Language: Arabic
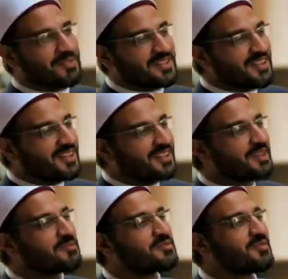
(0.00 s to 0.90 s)
بيحصل لك ايه
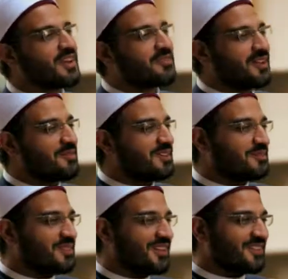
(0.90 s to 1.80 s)
لما تشوف الافلام اللي
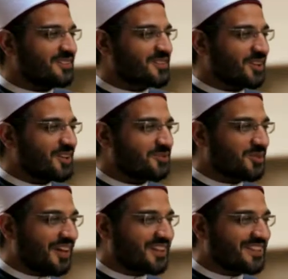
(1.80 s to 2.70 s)
فيها الانتصارات
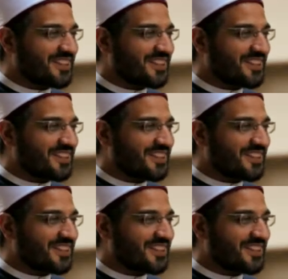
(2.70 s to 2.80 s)
والحاجات